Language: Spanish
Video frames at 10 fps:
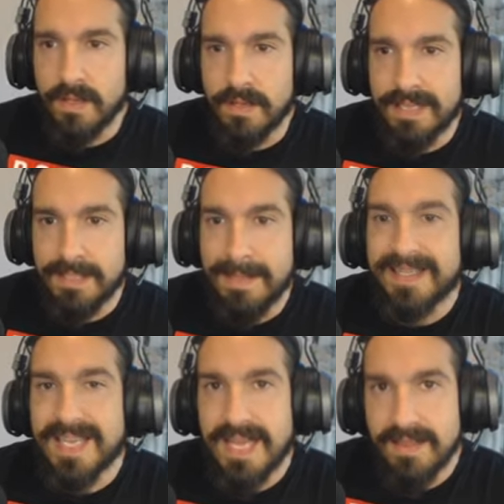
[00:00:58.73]
la
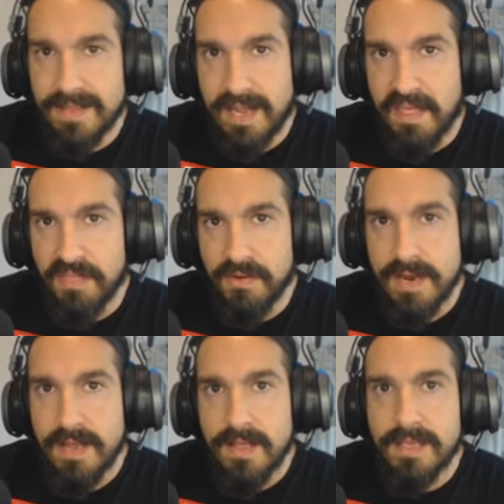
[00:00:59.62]
temática de cada
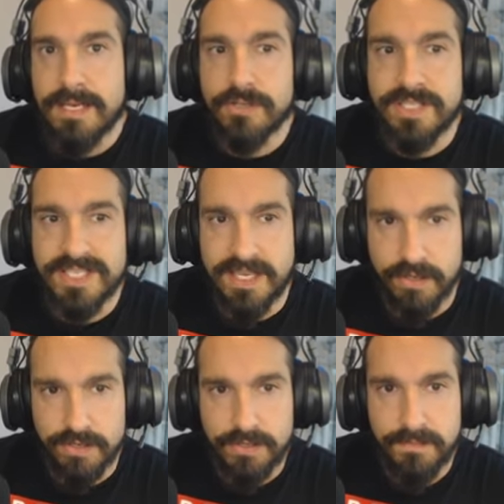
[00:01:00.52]
zona y los
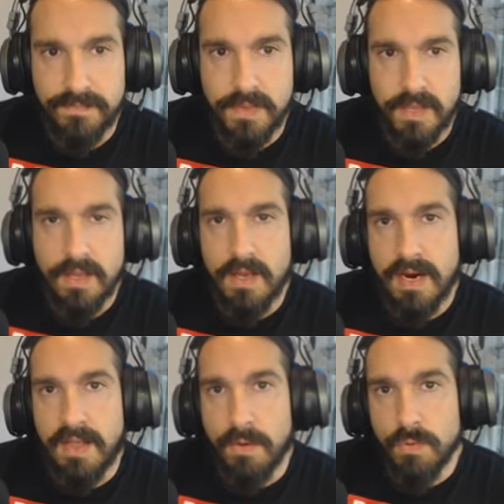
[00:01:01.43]
diseños, ¿no?
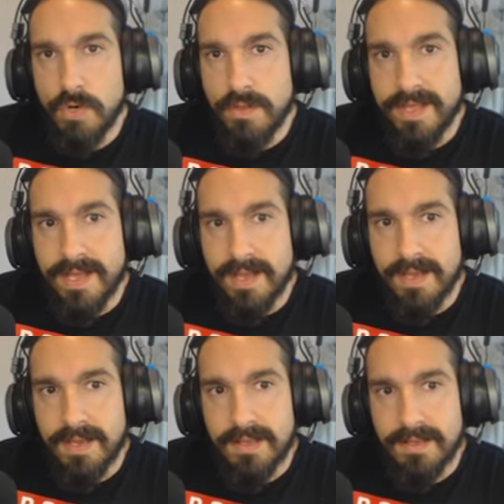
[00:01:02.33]
cada una
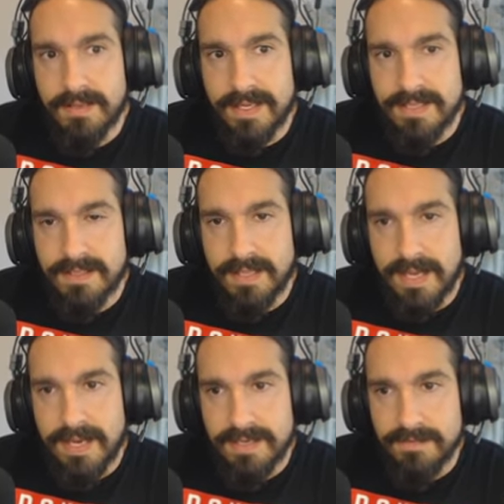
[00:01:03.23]
de,
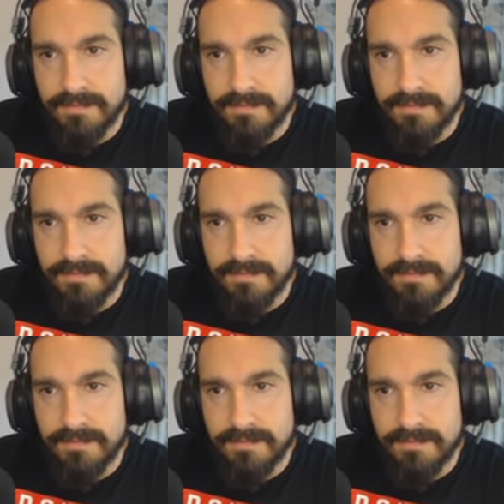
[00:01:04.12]
estas